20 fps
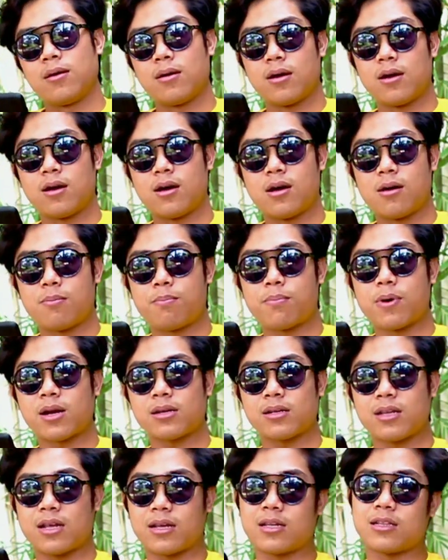uh, part
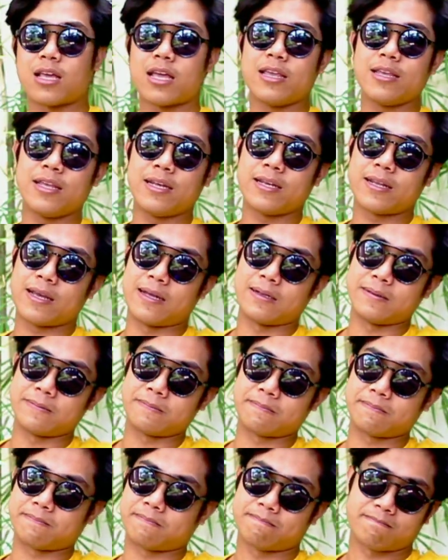yang kita inginkan
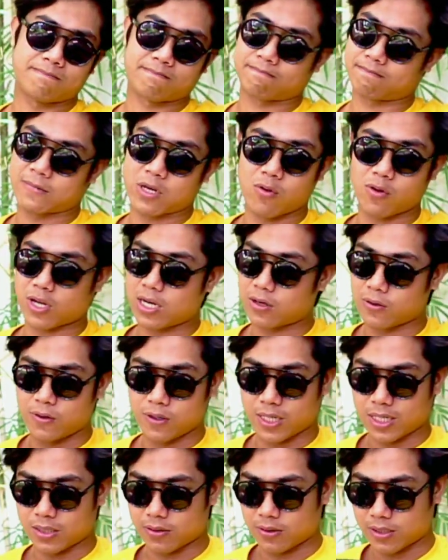gokil
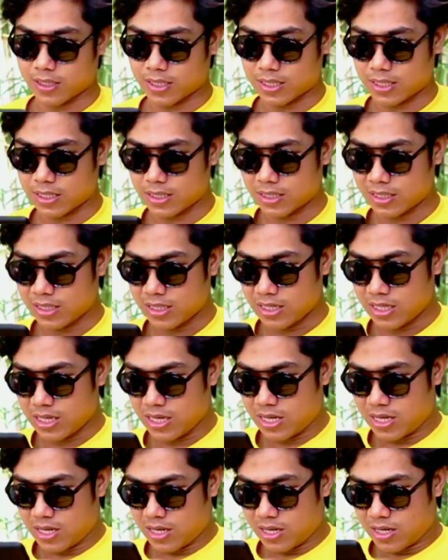gokil gokil
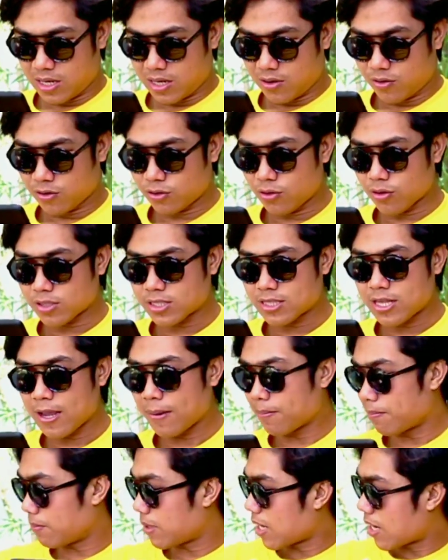untuk
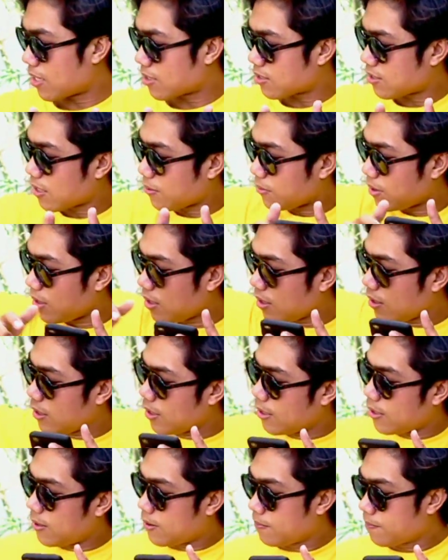stem nah stem ini
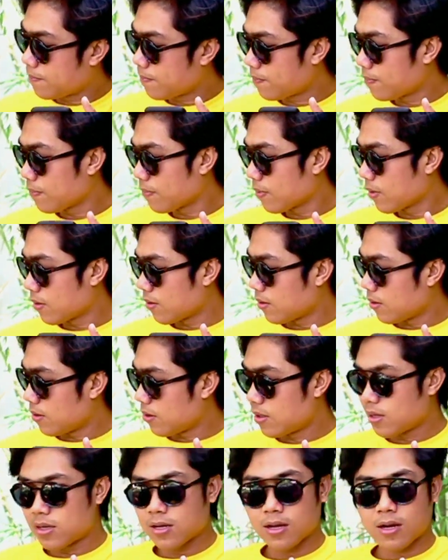nih
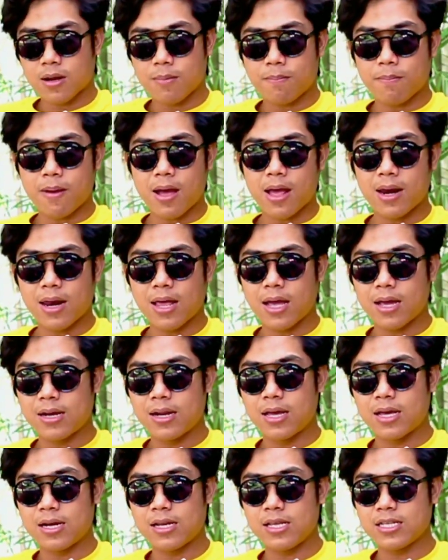kepala
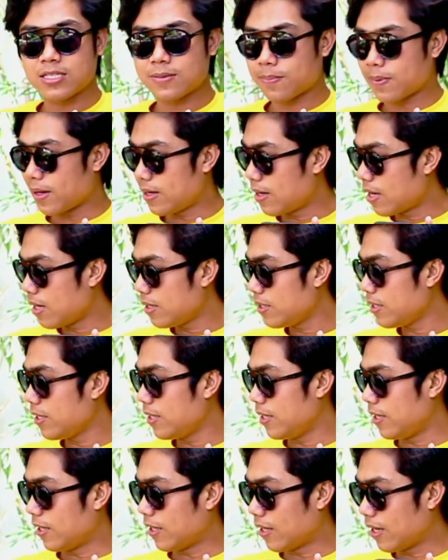dari sepeda
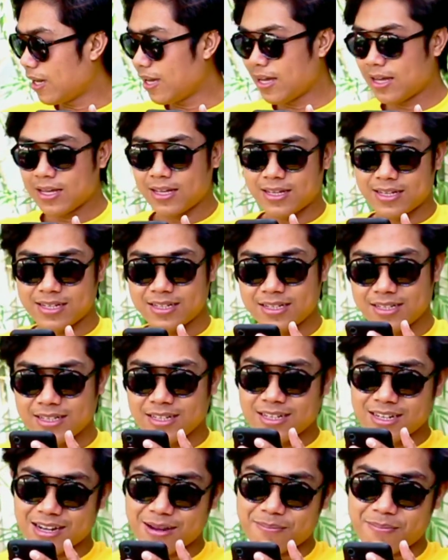ini ya
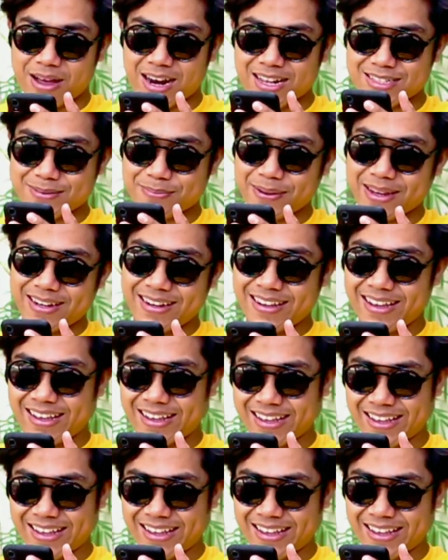kepala sepeda